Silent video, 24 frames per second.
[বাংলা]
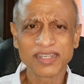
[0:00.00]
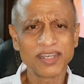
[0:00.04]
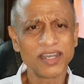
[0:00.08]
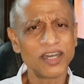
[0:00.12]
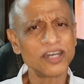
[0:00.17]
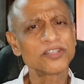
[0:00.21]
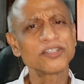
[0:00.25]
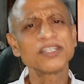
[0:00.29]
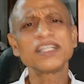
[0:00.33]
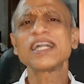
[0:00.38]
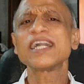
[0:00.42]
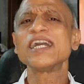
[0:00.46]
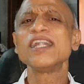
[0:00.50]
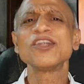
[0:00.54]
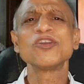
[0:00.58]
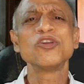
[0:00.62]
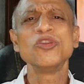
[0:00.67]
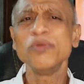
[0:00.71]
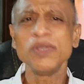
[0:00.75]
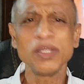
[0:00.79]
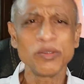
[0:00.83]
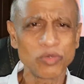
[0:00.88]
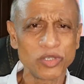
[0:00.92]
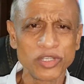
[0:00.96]
হয়তো দেখা গেল
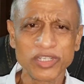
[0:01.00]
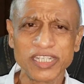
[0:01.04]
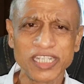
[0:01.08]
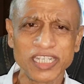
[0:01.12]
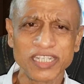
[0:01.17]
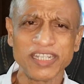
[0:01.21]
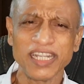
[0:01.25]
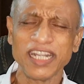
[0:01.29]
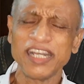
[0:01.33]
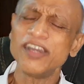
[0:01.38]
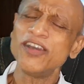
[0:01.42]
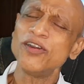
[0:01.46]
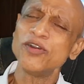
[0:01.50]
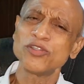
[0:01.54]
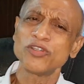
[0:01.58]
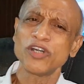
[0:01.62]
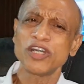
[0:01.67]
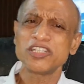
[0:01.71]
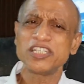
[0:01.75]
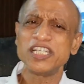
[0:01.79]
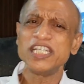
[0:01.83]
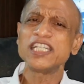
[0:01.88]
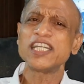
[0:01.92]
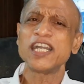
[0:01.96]
ঘুমের বই দিয়ে দেয় ও
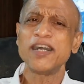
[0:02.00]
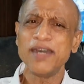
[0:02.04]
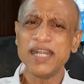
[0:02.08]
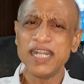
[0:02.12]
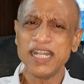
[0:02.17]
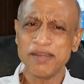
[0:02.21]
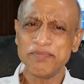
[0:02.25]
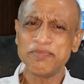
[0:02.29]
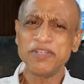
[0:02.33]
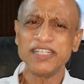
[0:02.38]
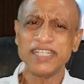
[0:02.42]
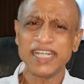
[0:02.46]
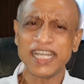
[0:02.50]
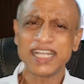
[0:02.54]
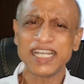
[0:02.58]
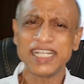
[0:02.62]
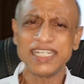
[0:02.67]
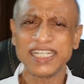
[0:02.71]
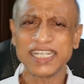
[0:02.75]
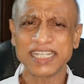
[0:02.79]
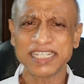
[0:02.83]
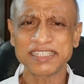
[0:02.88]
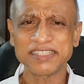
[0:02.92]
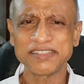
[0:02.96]
দশ দিন খাওয়ান আপনি দেখা
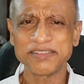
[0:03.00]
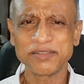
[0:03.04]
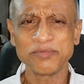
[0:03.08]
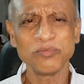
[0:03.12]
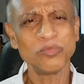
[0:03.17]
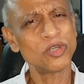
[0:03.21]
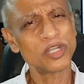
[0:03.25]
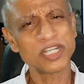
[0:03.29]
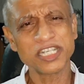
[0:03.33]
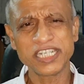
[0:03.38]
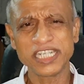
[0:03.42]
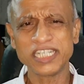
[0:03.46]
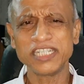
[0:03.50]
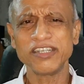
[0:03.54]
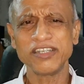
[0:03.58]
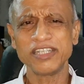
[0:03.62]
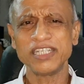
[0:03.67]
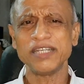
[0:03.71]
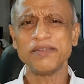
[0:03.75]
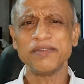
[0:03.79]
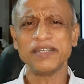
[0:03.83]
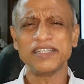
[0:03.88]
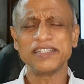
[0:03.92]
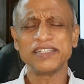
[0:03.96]
যায় পরে ঠিক
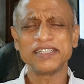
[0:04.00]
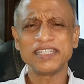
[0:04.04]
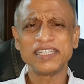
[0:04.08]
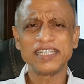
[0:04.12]
হয়ে যাবে